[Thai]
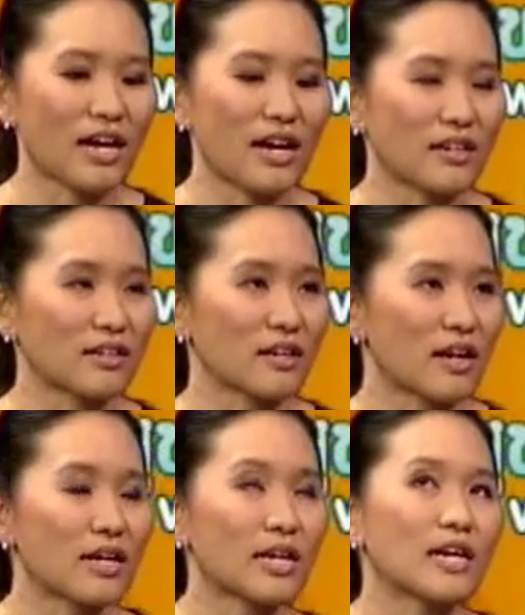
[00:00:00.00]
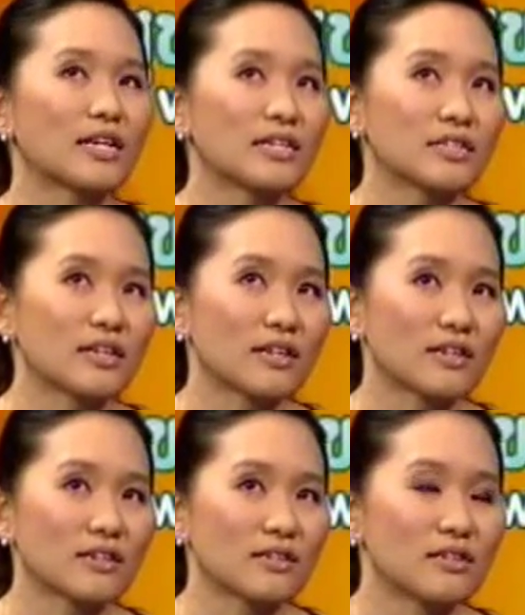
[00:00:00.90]
รที่ออก อาการอาจจะ
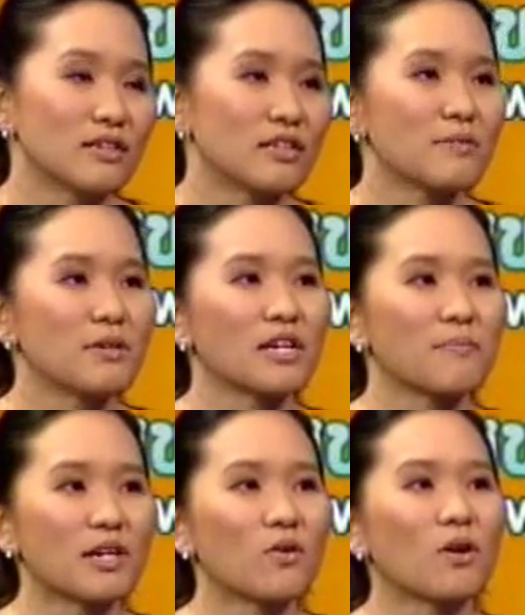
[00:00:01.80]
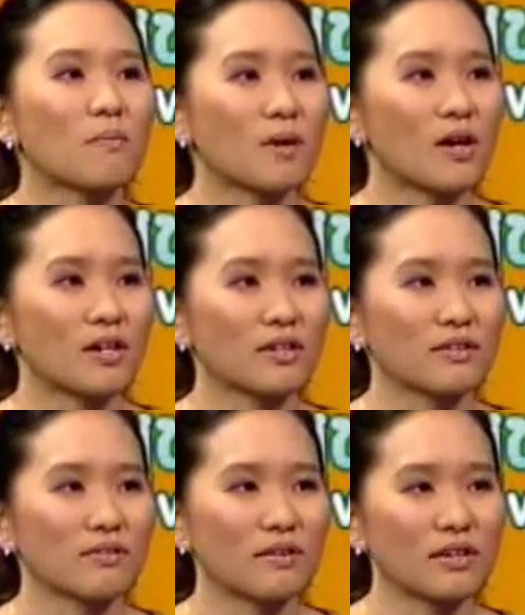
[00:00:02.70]
คือนี่เหมือนกับเป็นโรคของปอด
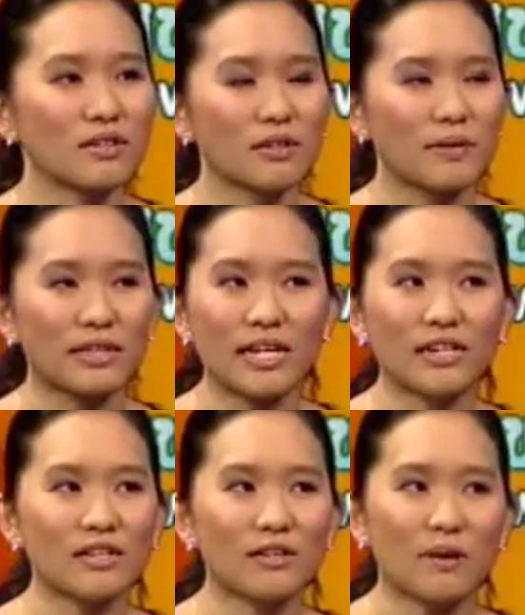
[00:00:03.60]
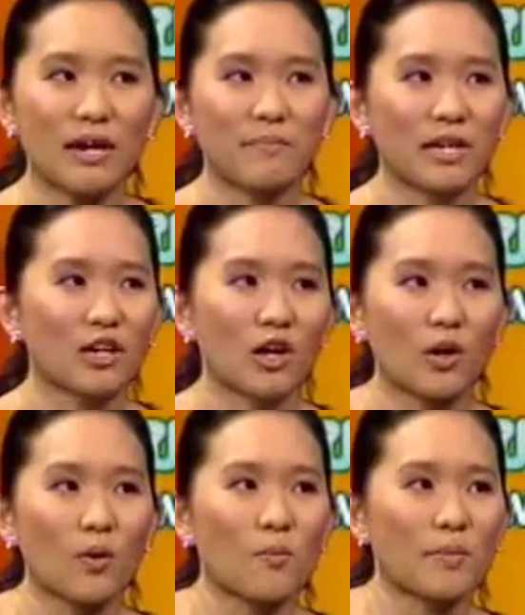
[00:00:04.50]
นั่นก็จะเป็นเน้นเรื่องว่าเป็นหลอด
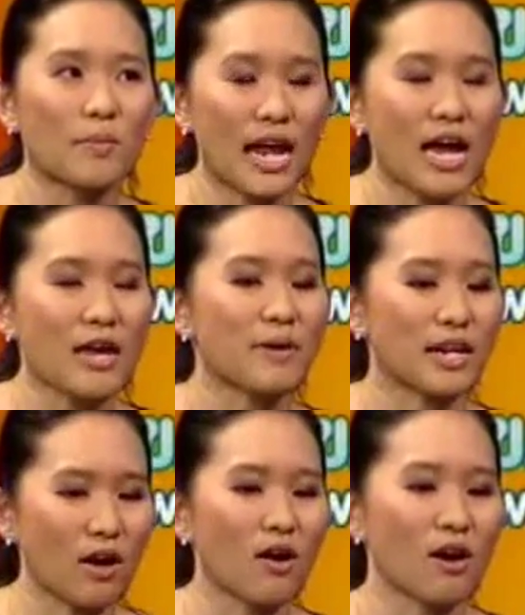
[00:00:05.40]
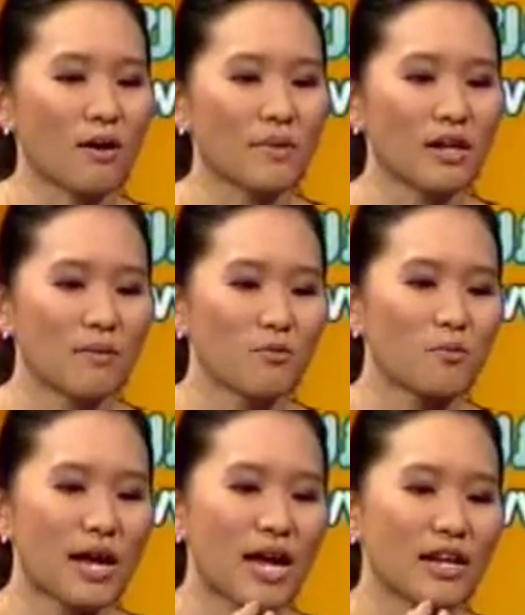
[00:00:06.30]
ลม เป็นไอเป็นหอบ
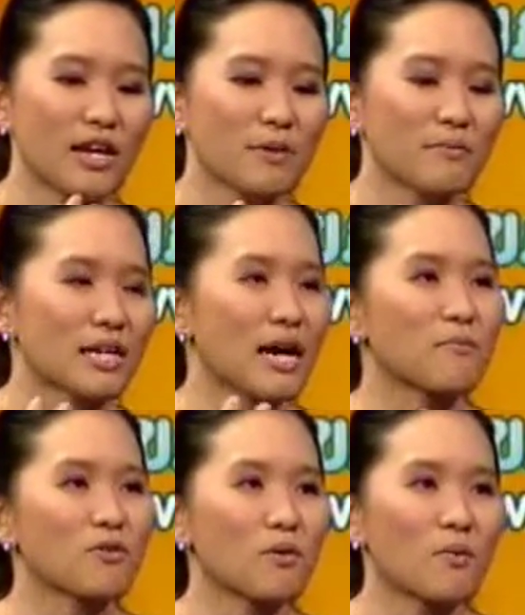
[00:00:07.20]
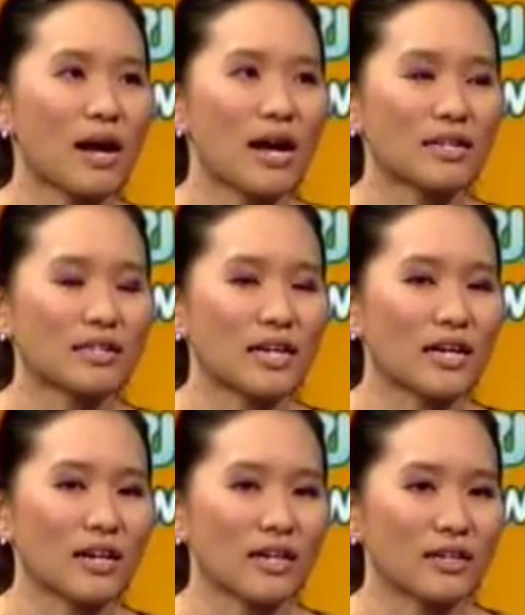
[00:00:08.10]
ภูมิแพ้เนี่ยเป็นเหมือนคำกว้าง ๆ แต่
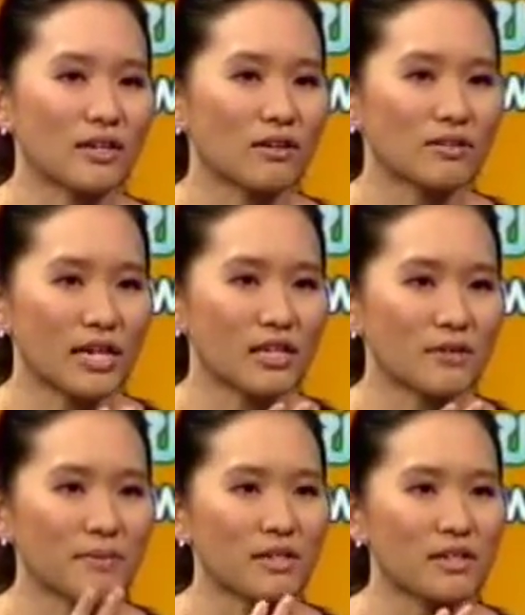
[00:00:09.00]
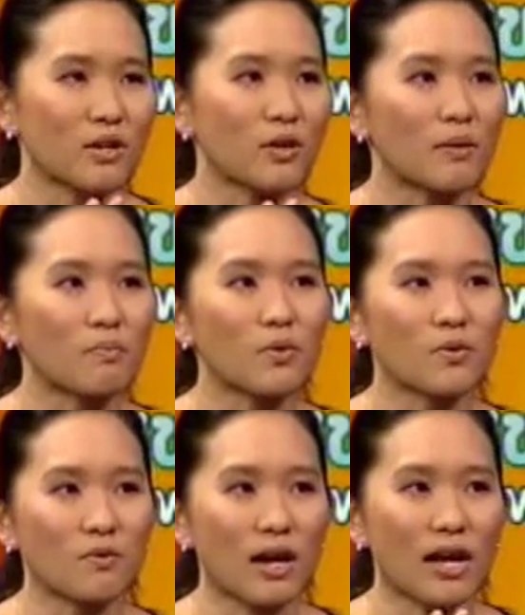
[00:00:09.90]
หลักๆ ที่เราเข้าใจก็จะเป็นเรื่องของน้ำ
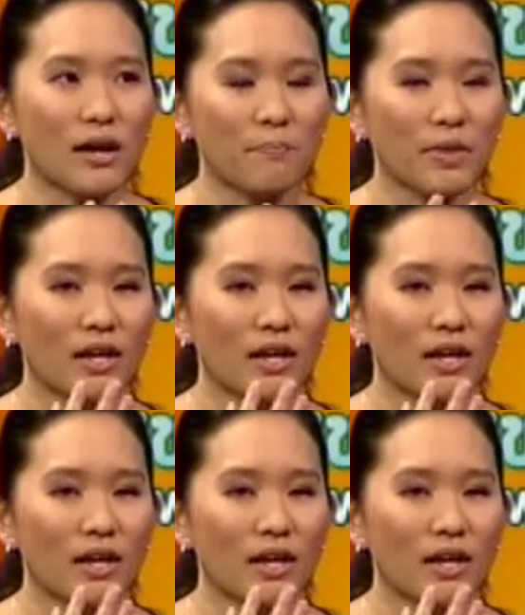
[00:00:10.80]
มูกว่า